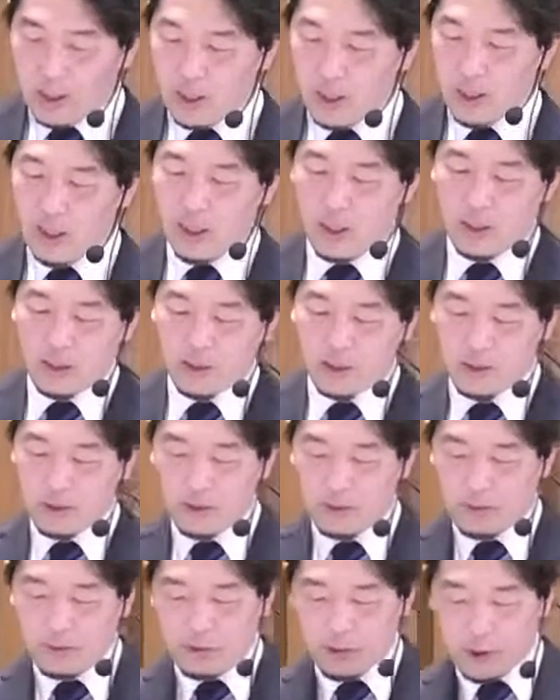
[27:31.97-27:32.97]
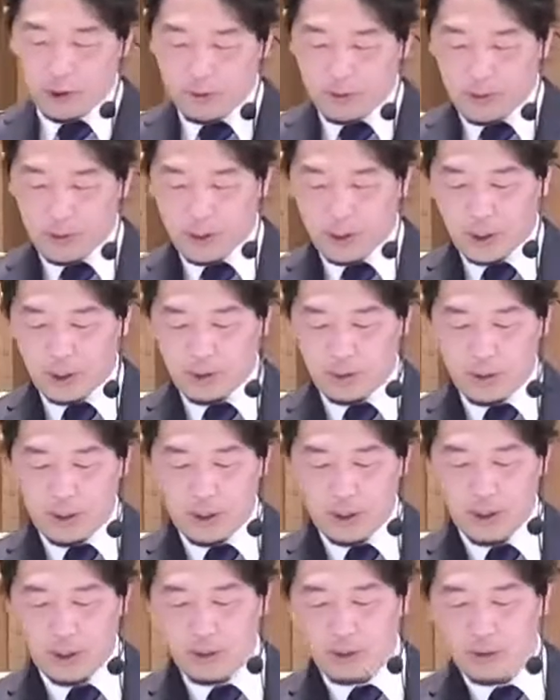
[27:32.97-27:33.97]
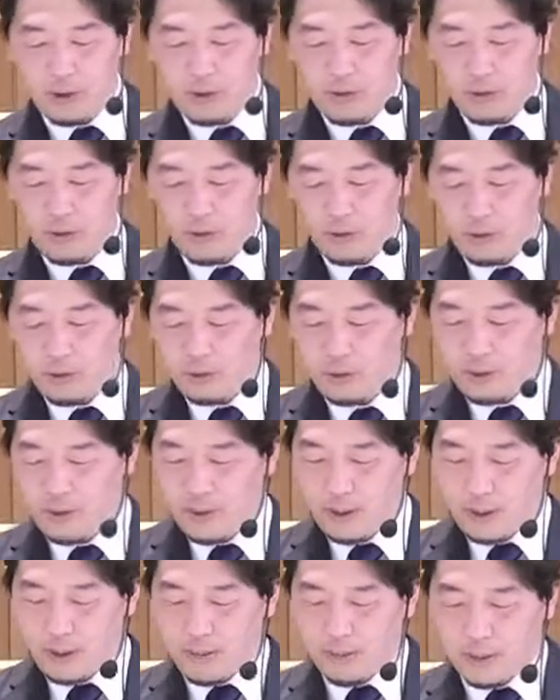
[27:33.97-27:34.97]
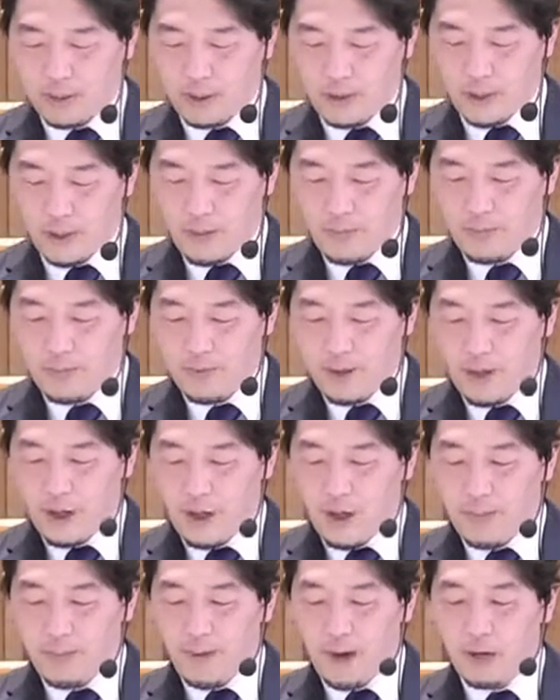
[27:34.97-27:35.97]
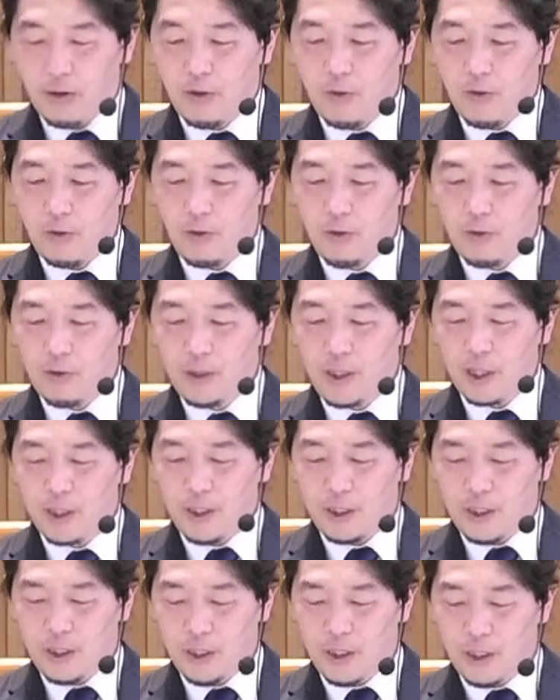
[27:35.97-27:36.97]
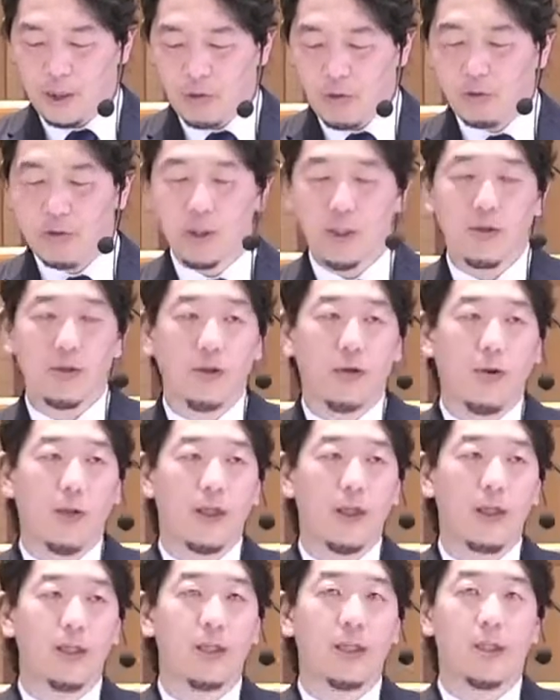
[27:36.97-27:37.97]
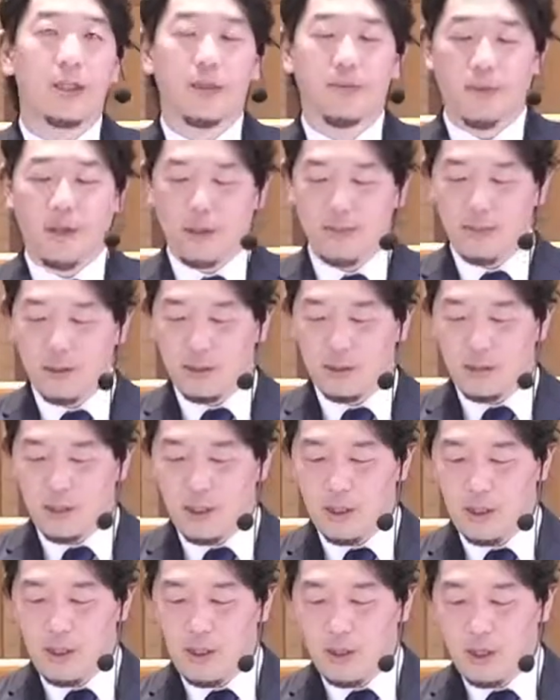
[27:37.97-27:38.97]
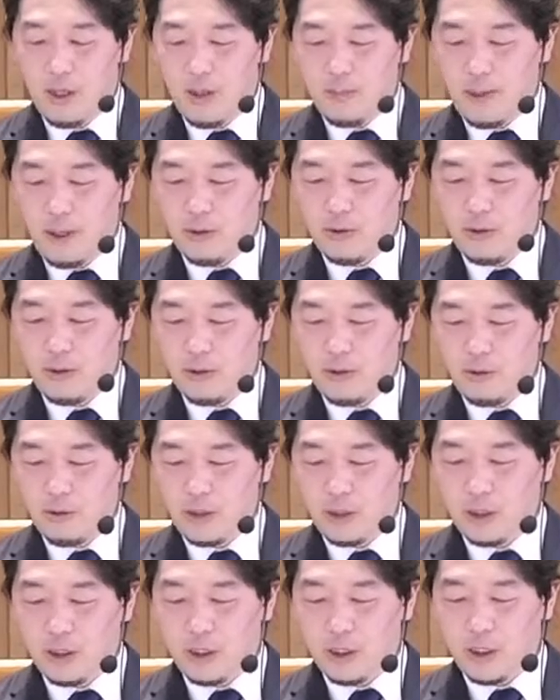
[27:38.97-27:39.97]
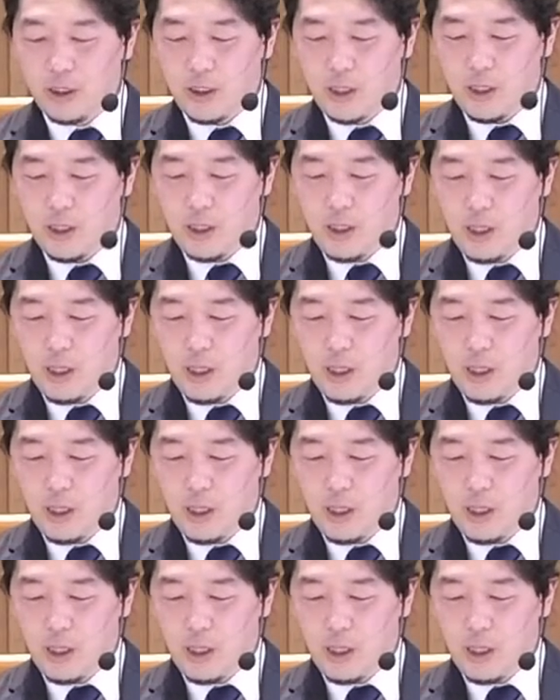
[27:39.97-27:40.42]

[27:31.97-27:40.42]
えー、水曜日の一番下の段落にこのような言葉がありましたパウロは読者たちに読者というのは私たちでもありますねパウロは読者たちに